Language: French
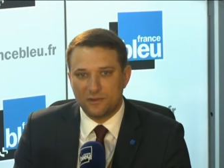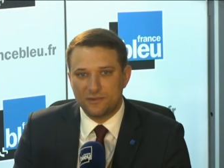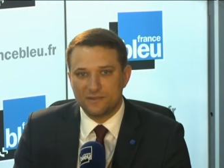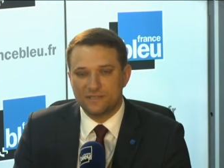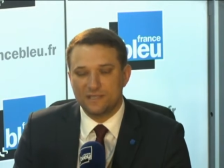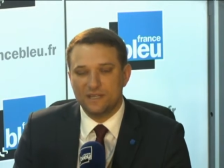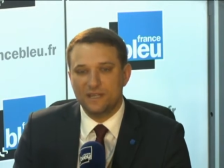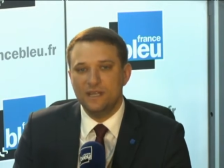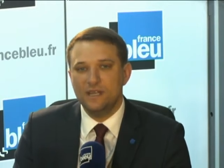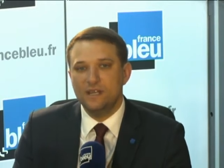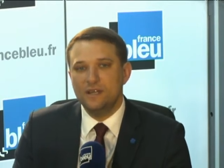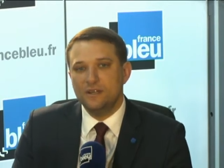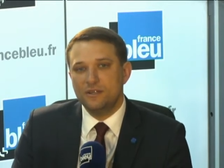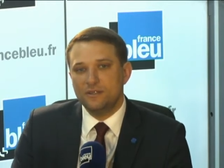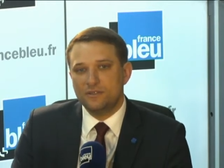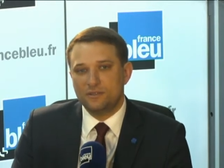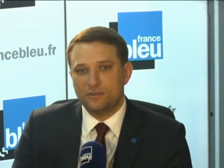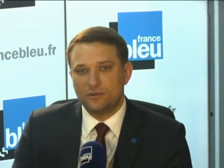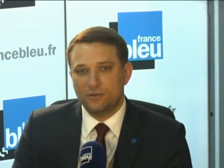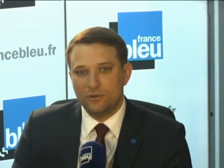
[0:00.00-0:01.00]
français
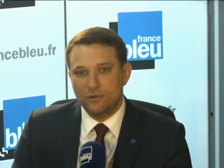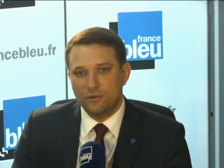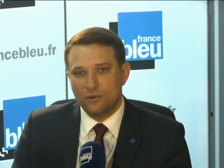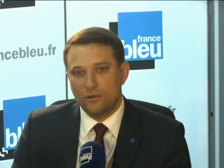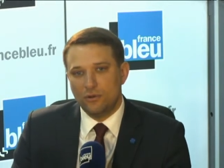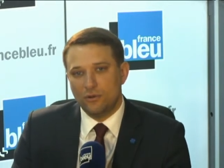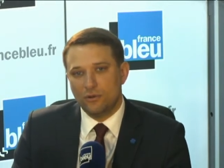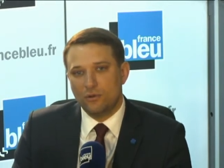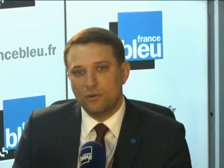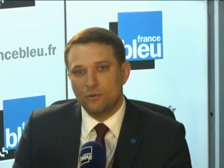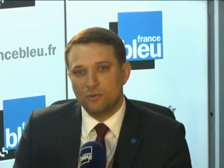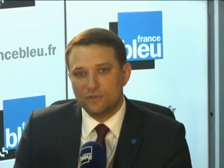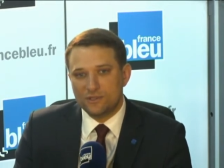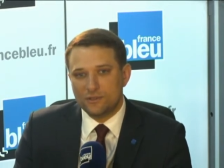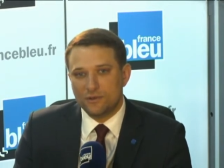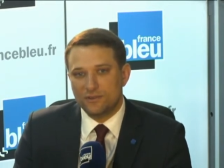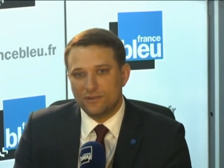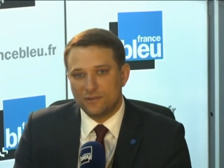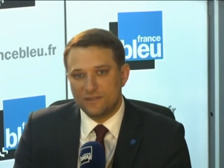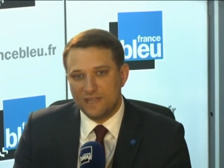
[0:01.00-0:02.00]
se
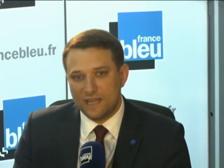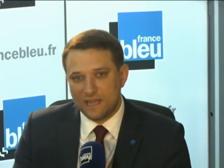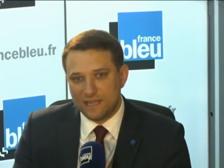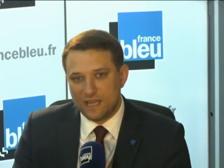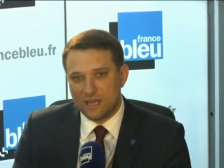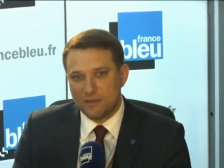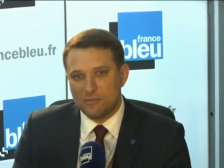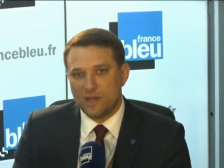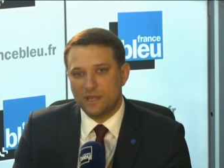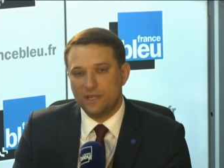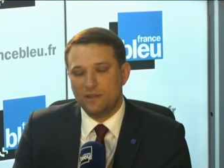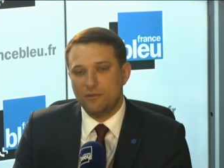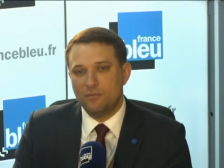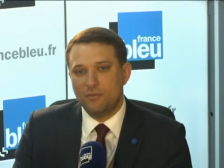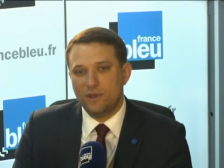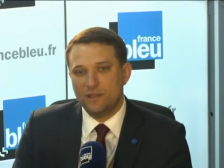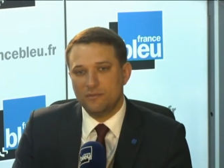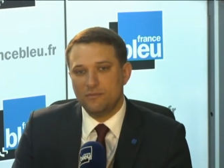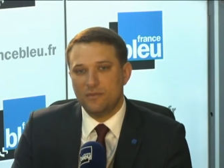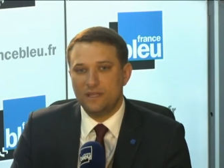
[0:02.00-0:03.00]
concentrent derrière Marine Le
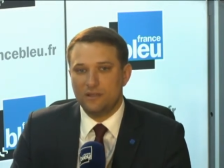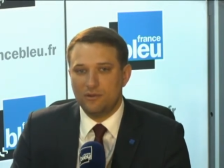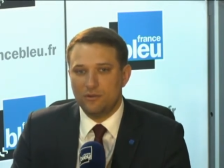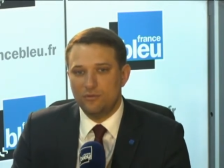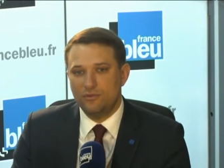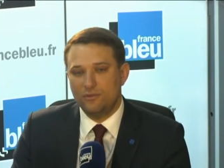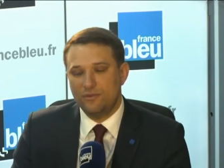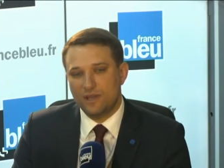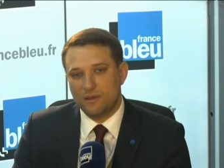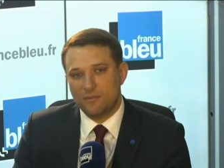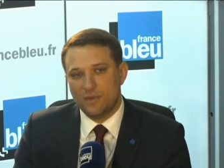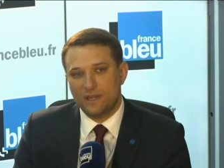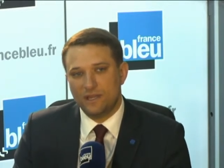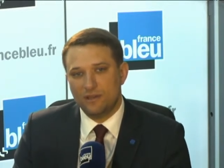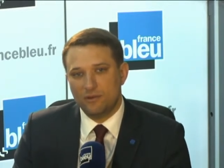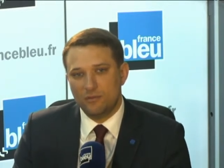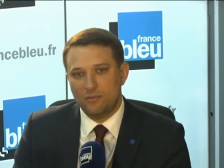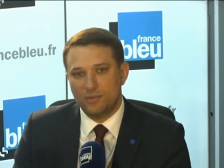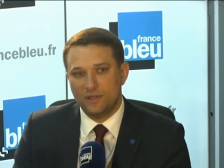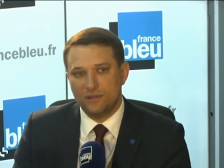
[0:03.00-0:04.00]
Pen, mettent le bulletin
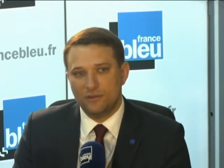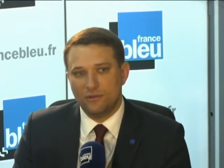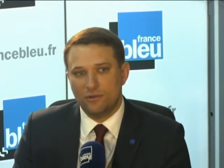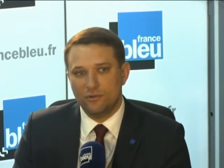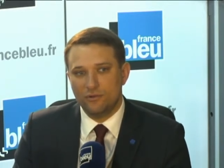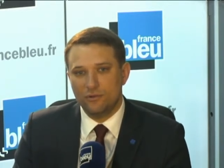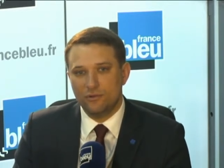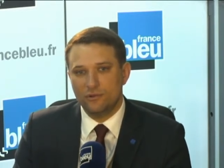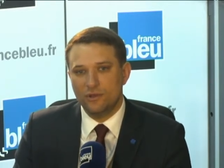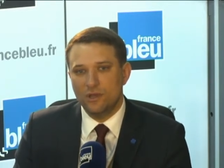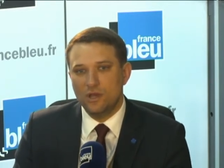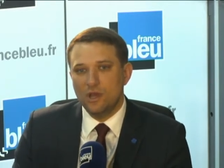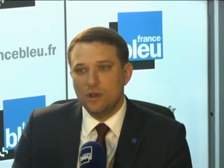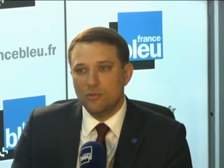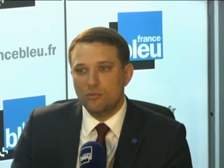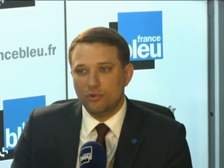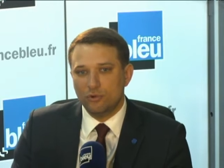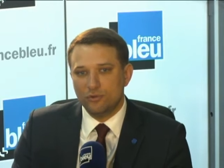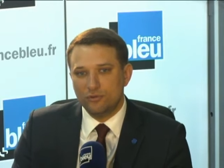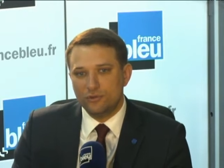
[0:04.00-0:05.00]
Marine Le Pen dans l'urne
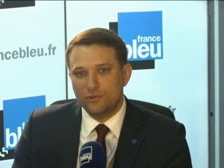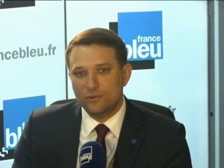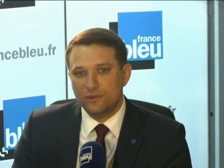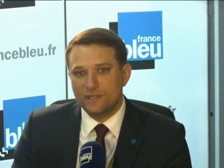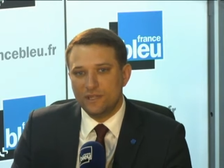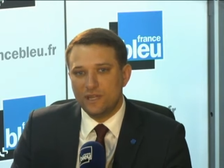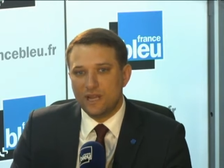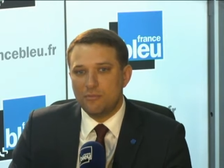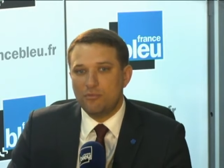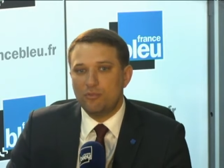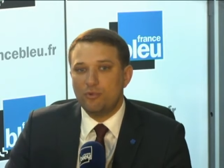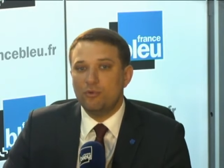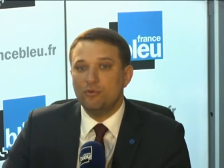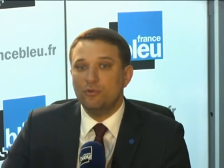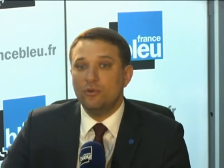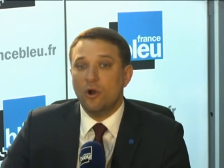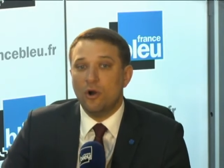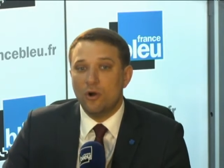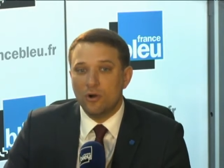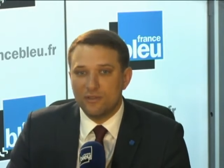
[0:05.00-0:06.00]
pour nous donner la
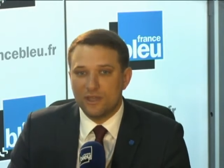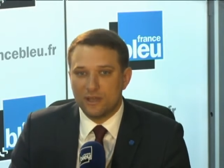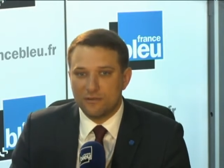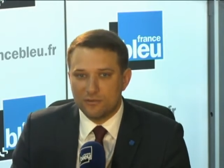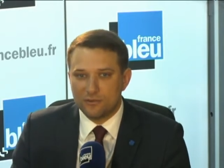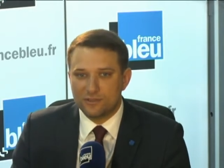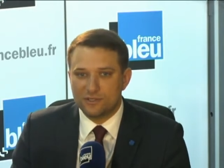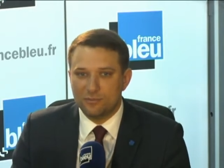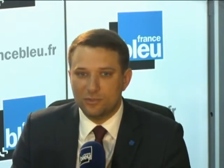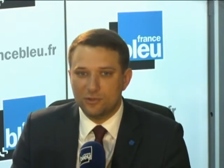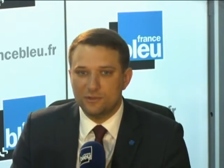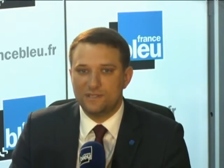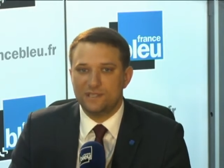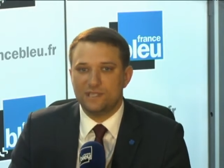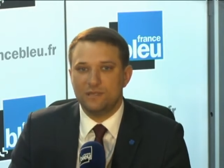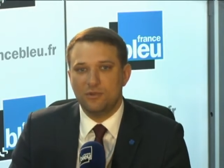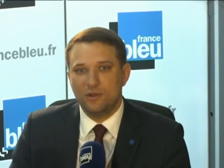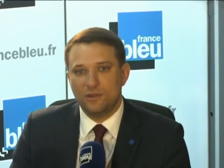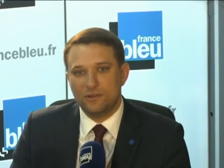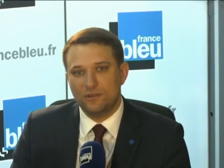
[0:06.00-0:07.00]
plus grande avance
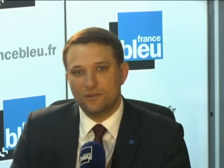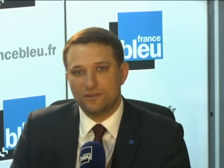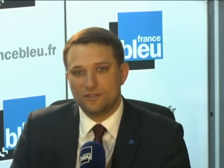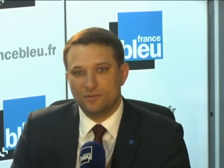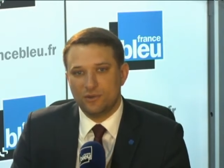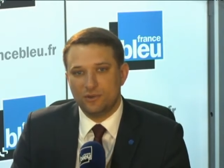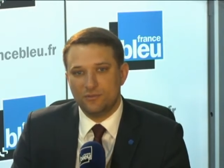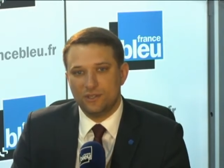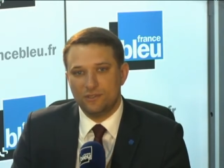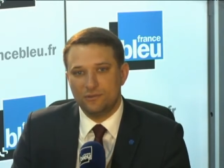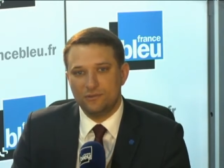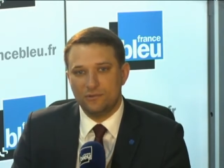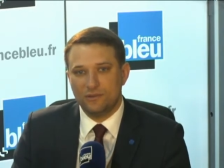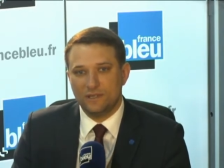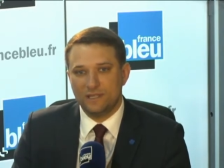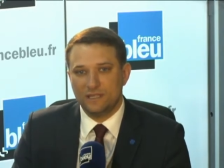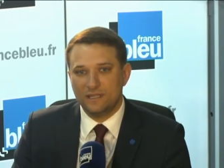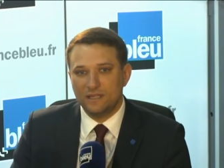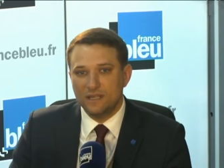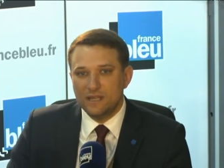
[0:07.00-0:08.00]
possible dans ce premier
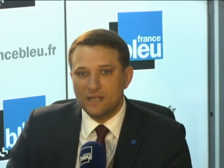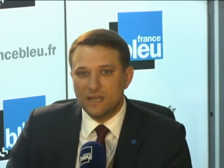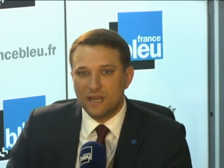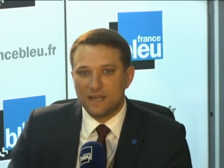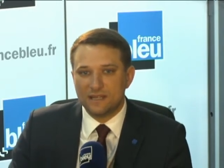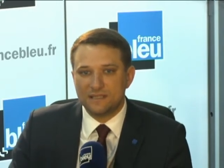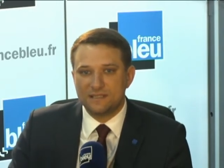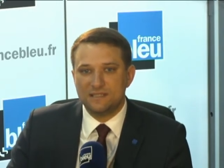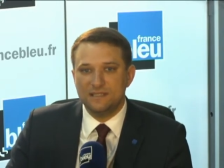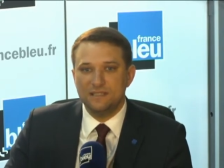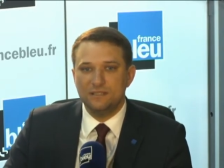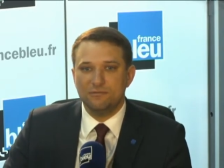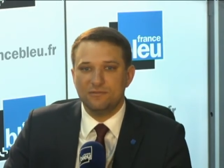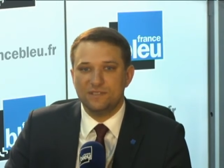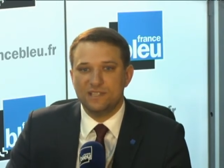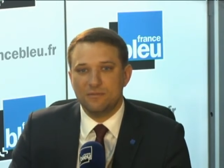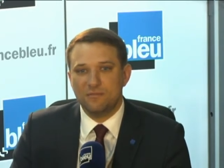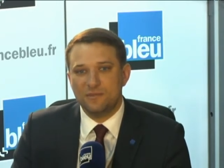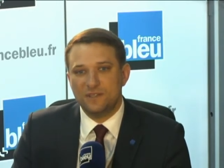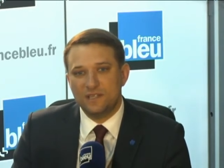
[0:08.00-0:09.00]
tour et ainsi
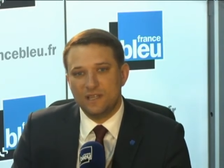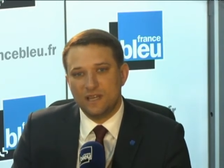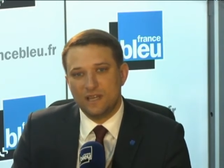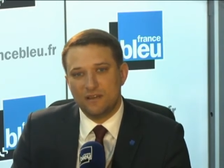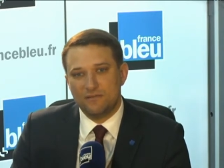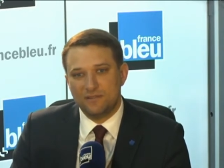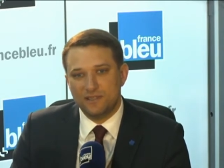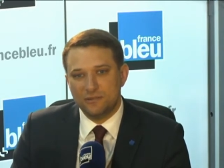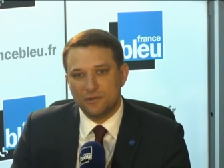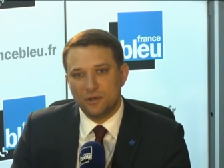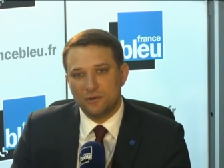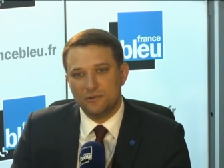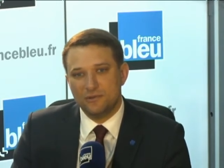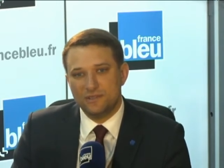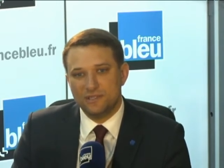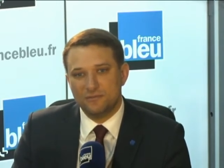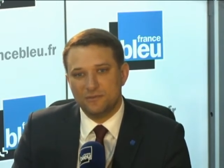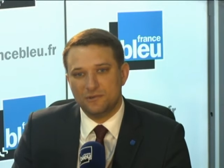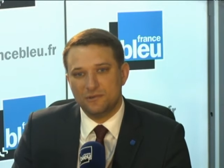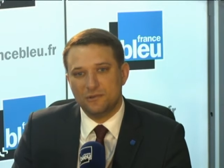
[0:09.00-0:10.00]
nous amener à la victoire au
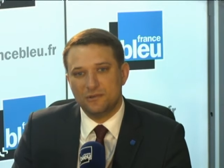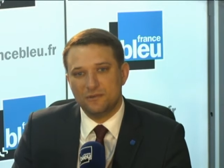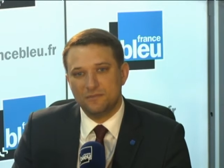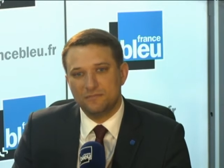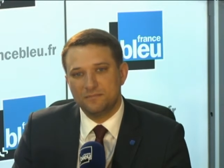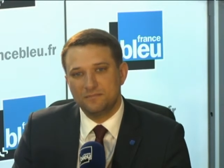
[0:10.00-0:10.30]
deuxième tour.